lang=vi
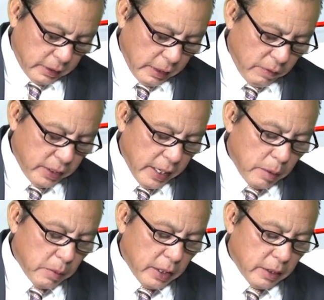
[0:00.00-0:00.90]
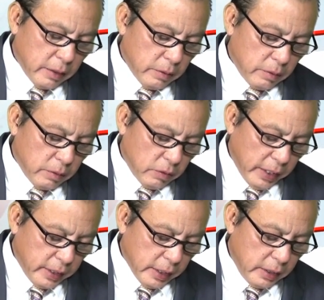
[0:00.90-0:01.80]
cái vấn đề mà
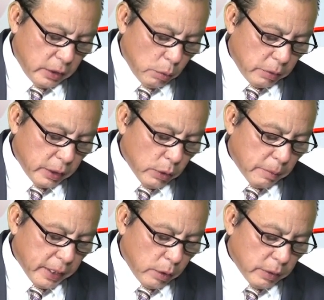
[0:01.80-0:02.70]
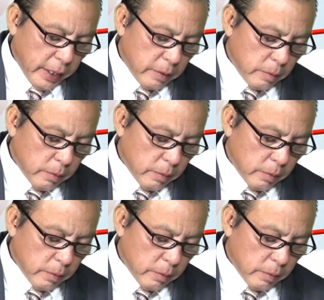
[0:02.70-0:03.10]
phải khử trùng cái tòa bạch ốc này